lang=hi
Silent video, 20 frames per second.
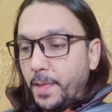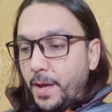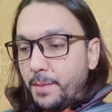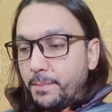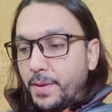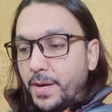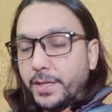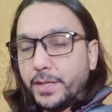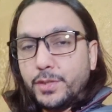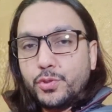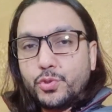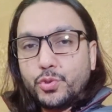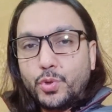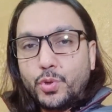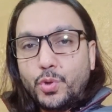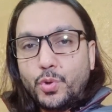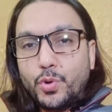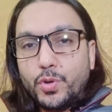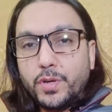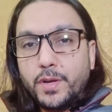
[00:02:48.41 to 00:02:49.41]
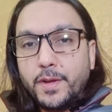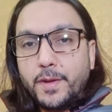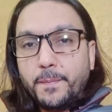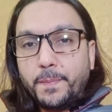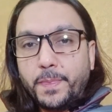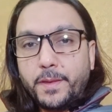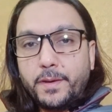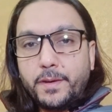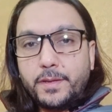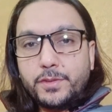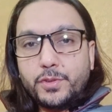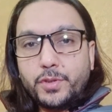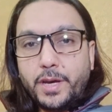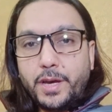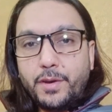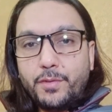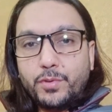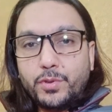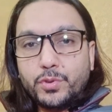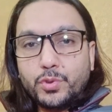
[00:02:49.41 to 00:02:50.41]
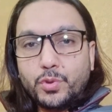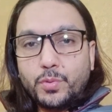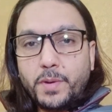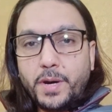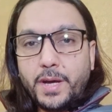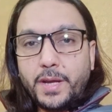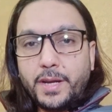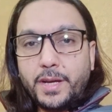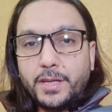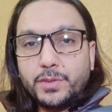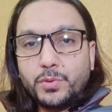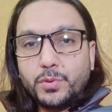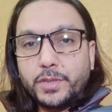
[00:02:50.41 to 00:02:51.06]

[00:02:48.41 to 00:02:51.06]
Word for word: हाँ बाकी जो लोग जो है वो दो बारह